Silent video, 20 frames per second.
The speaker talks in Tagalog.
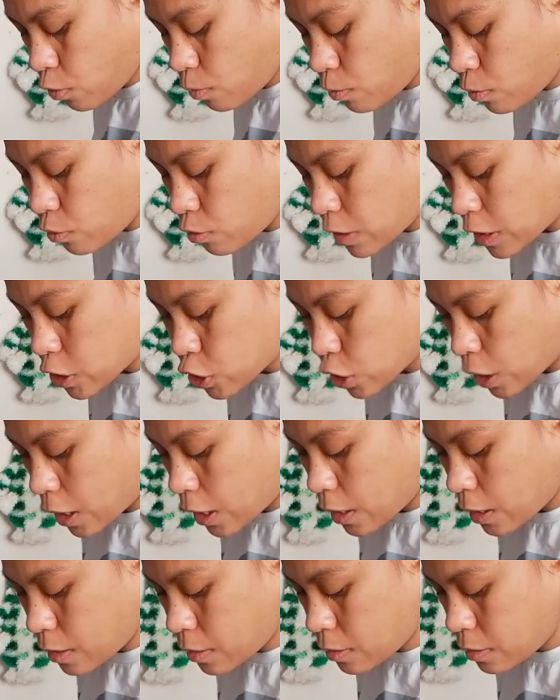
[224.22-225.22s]
kumulo na
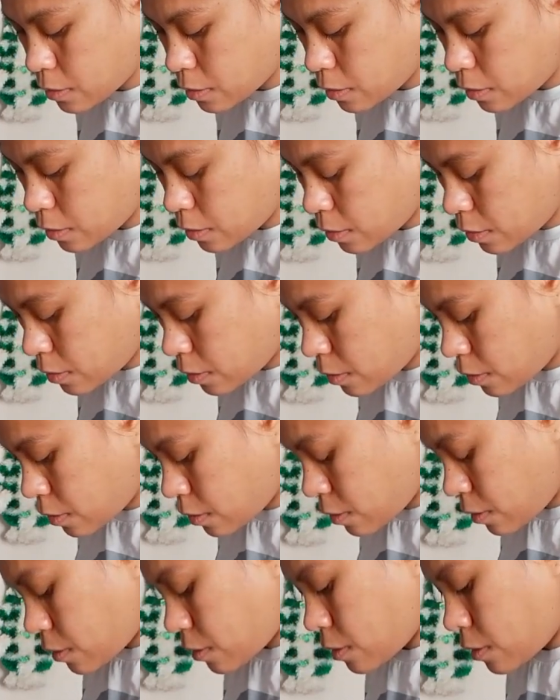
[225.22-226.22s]
siya,
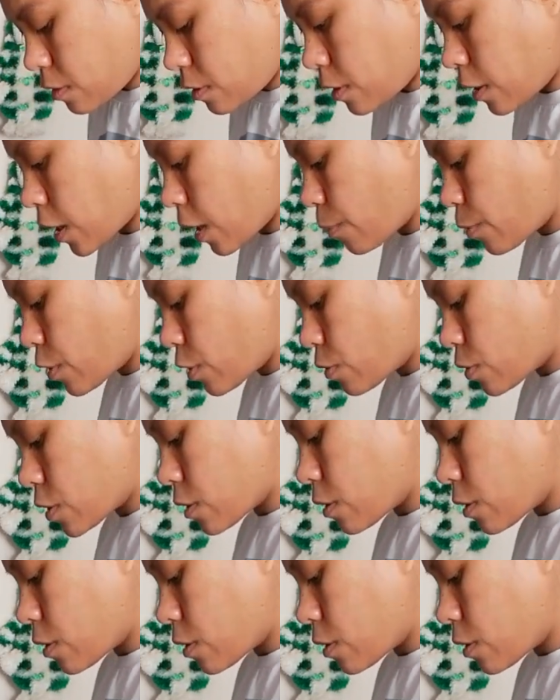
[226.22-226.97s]
lagyan mo na yung